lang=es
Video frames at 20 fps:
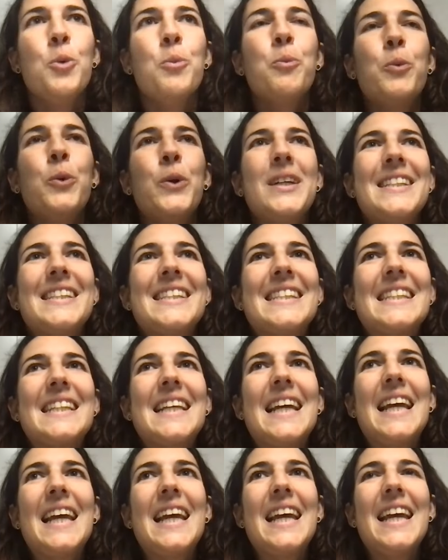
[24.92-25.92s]

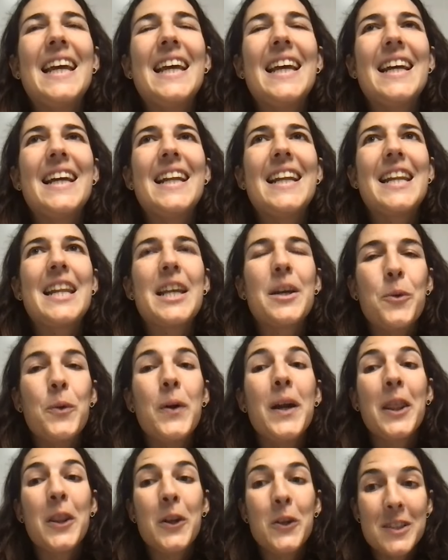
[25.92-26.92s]
Pues eh,
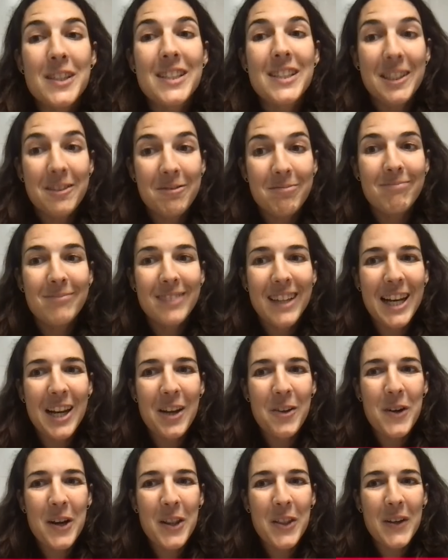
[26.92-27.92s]
recuerdo, sí,
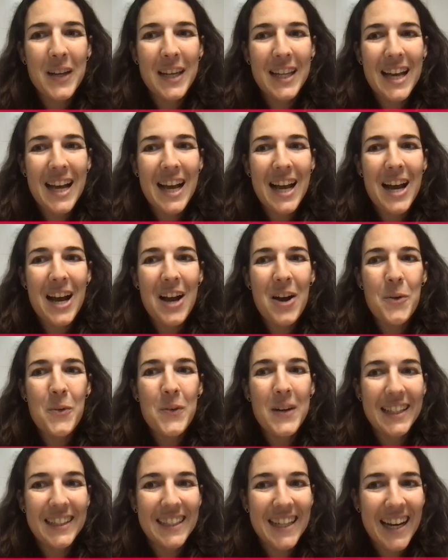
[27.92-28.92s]
recuerdo que era
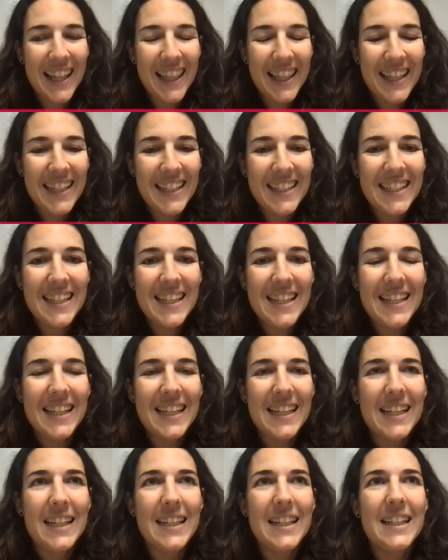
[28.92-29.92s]
una tarde y
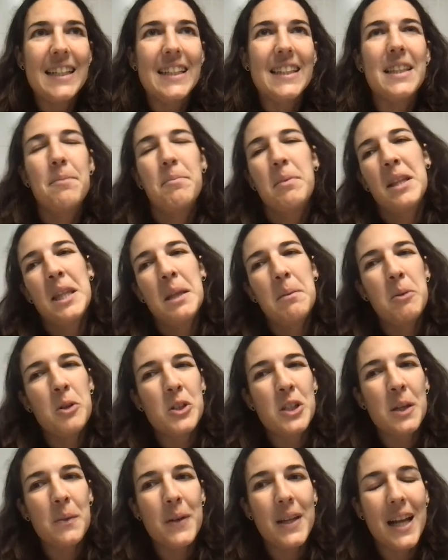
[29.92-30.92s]
que de
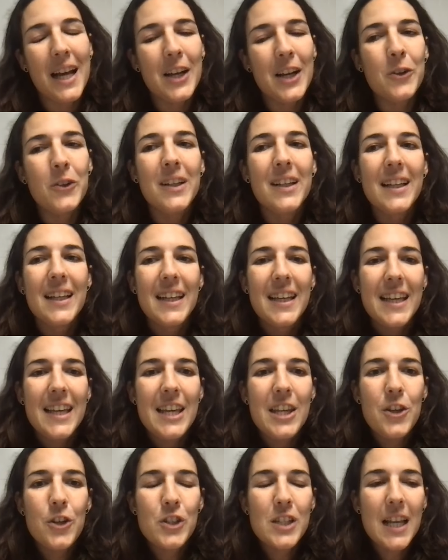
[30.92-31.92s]
principios de verano
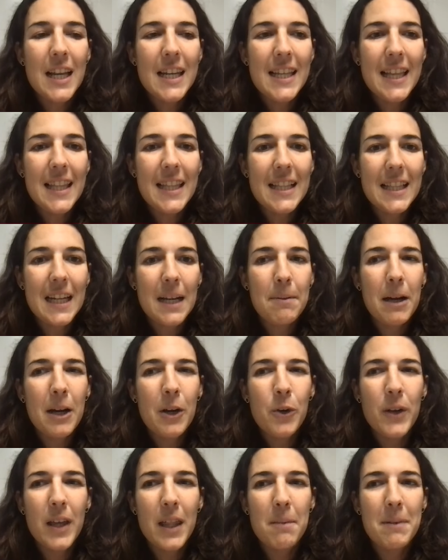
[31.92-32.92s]
y yo salía del
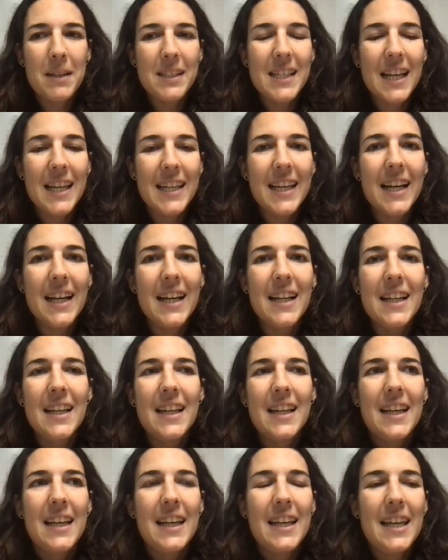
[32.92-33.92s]
trabajo y además salía
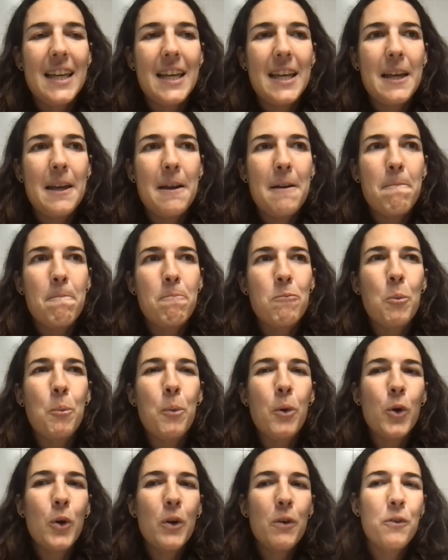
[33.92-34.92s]
eh, un
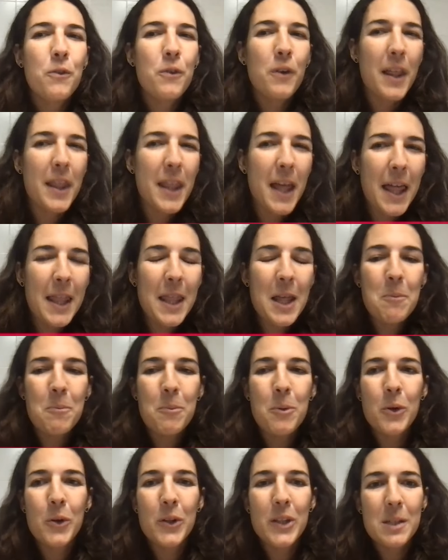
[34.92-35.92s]
poco enfadada, un
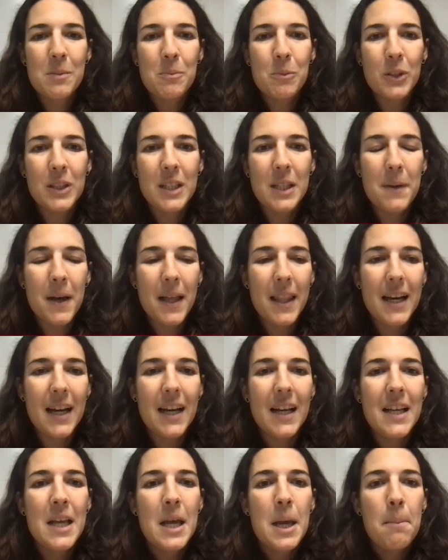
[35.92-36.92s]
poco
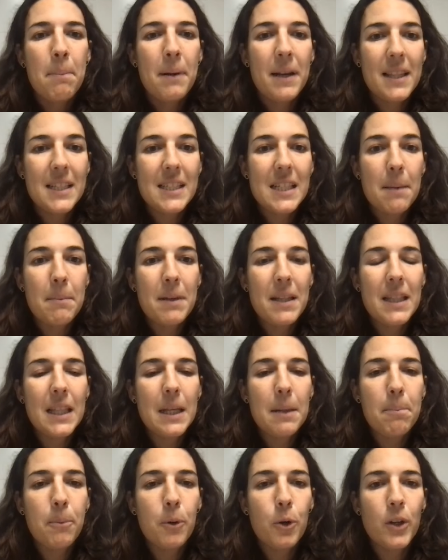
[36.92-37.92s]
desmotivada,
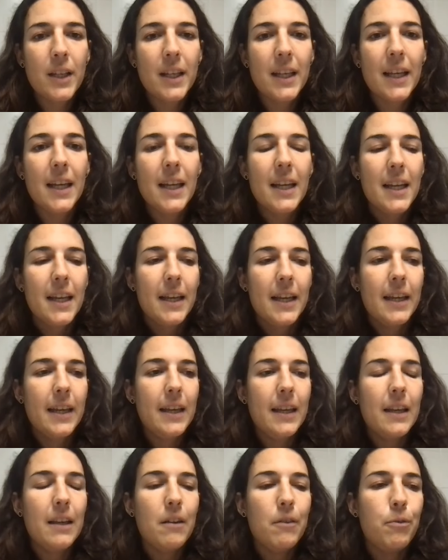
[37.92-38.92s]
precisamente porque
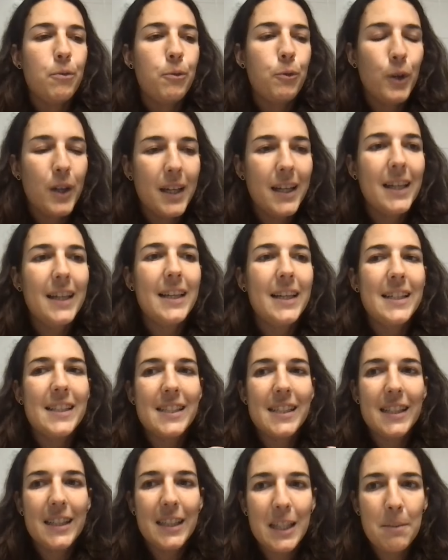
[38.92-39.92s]
eh, fue
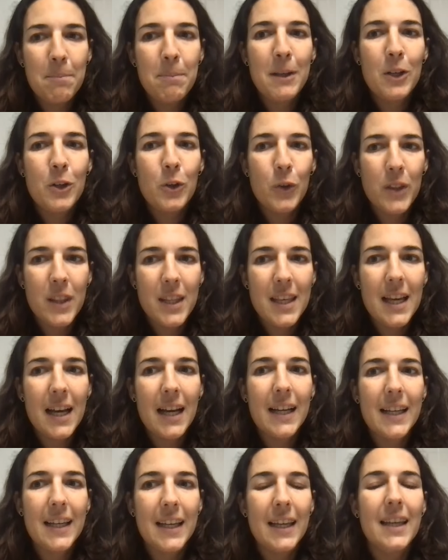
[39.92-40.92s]
ese típico
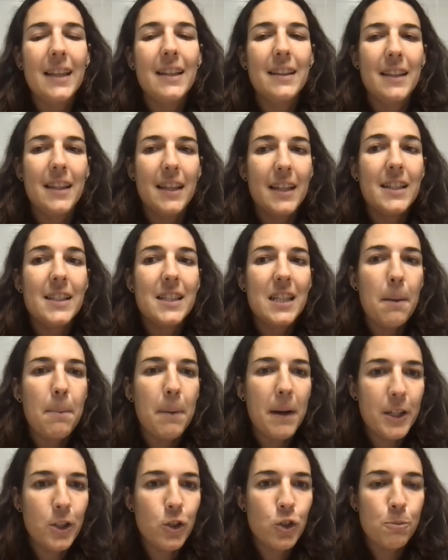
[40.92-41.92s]
día que tienes a
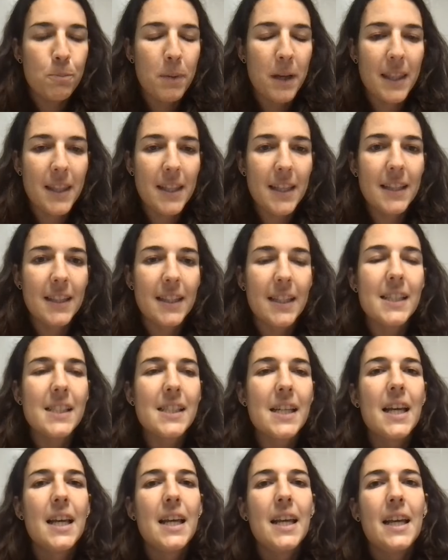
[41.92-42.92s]
varios
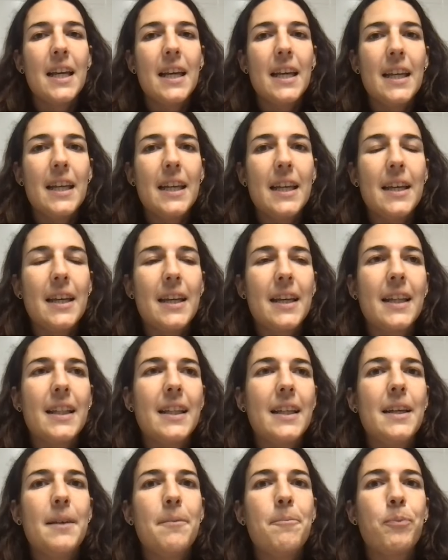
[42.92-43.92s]
pacientes eh,
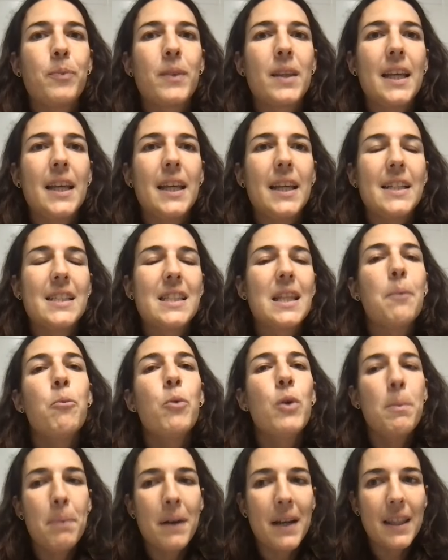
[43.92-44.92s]
que, que están
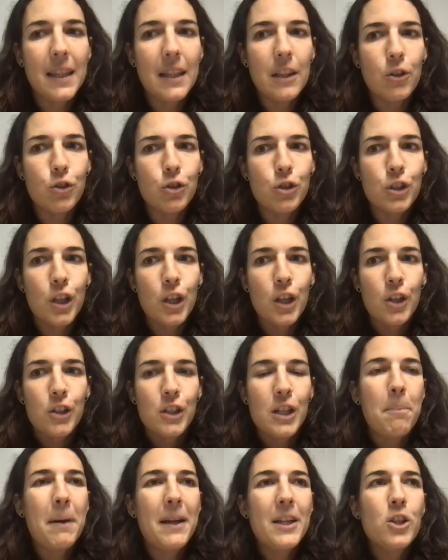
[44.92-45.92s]
muy perdidos. O
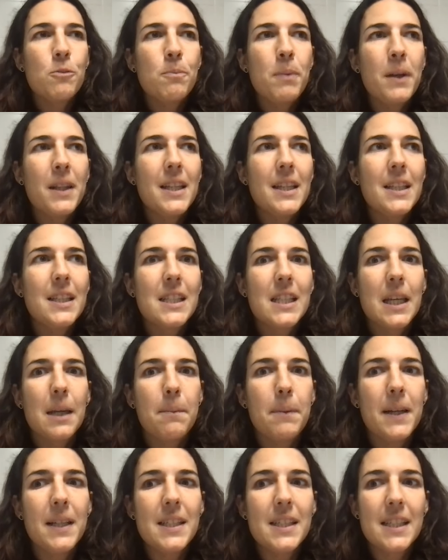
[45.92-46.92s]
sea, varios pacientes que
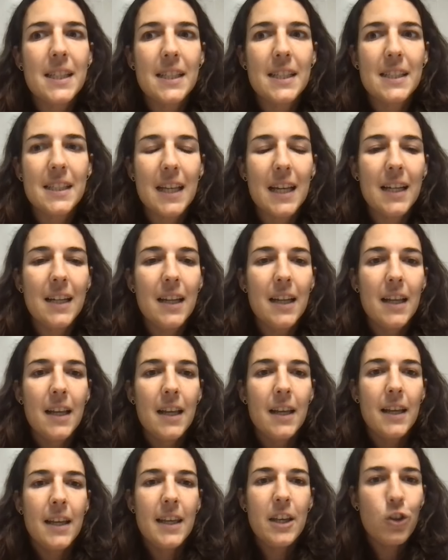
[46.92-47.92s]
ves que están
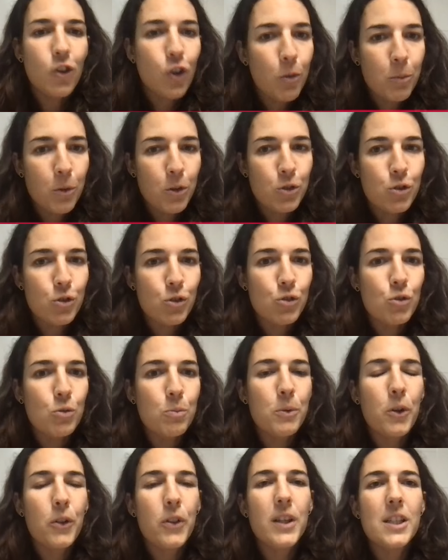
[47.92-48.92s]
incómodos con su
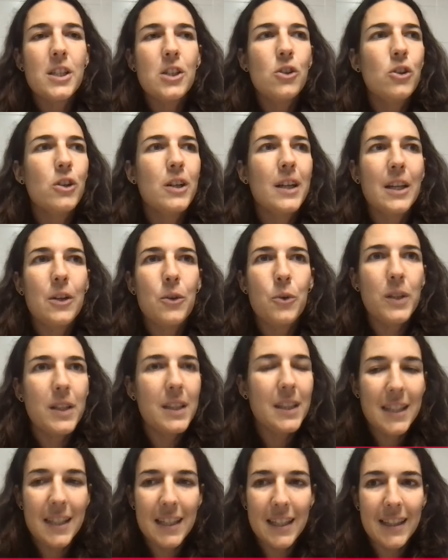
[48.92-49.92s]
proceso, que no
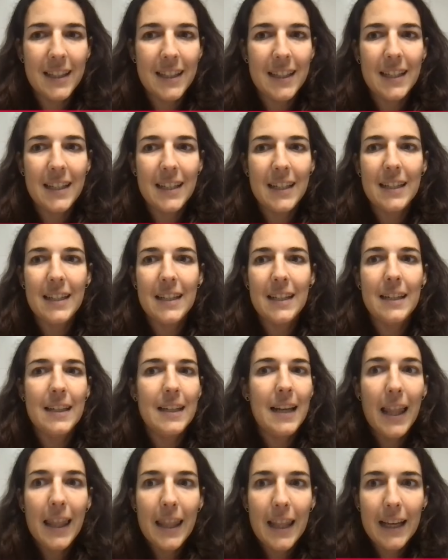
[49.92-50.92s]
entienden
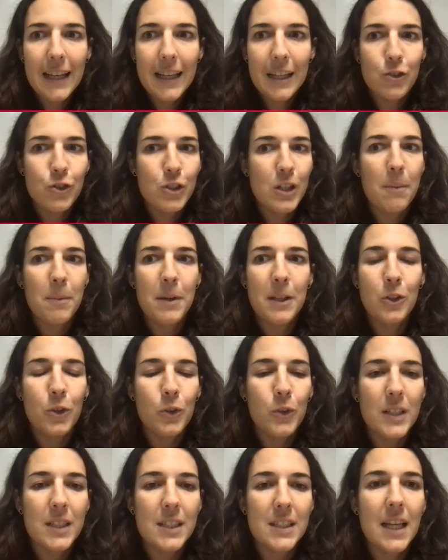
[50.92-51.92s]
nada, que no saben
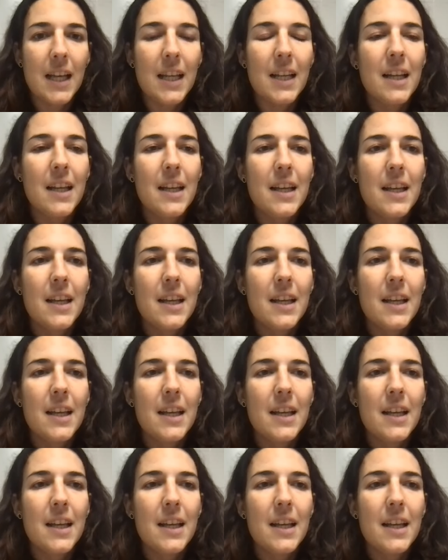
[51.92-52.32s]
dónde están.